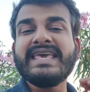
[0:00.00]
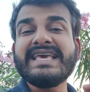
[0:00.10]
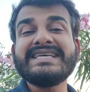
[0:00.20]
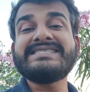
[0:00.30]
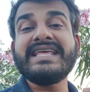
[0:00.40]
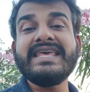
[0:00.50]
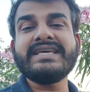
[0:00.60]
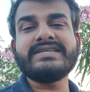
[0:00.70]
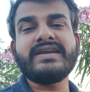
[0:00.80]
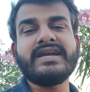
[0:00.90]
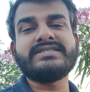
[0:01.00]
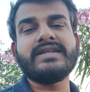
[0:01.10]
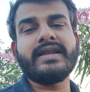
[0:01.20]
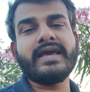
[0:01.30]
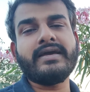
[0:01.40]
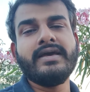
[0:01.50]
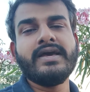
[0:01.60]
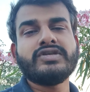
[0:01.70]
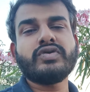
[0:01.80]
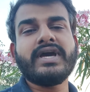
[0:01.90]
कि किस तरीके से ट्रेड्स लेना
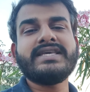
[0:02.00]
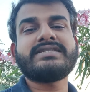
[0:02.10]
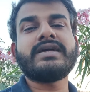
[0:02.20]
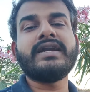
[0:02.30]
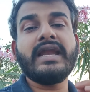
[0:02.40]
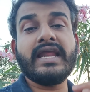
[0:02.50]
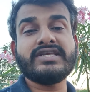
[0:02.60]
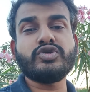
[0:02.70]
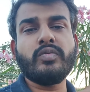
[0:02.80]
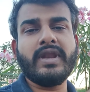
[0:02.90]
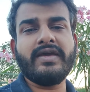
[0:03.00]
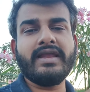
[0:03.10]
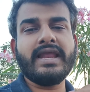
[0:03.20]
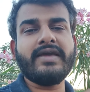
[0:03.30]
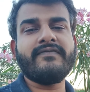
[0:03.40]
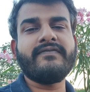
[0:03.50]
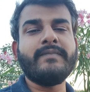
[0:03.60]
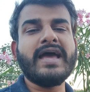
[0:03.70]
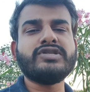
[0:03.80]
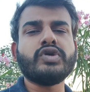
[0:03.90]
है सो गई थर्टी डेज जूम लाइव
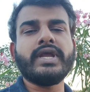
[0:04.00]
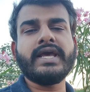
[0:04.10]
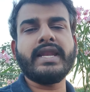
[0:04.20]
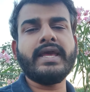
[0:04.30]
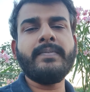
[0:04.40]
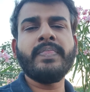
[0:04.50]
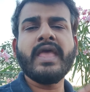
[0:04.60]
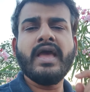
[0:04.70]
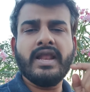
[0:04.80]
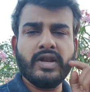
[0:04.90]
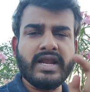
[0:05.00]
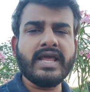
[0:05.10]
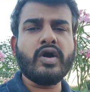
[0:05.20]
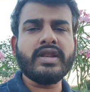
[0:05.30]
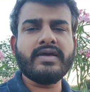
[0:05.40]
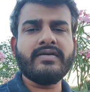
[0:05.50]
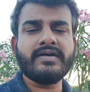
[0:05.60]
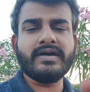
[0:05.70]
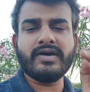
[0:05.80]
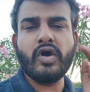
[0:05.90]
बैच ज्वाइन करिए क्लिक ऑन द
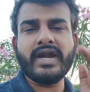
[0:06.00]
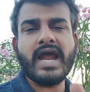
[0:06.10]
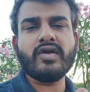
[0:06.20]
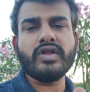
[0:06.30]
कॉन्टैक्ट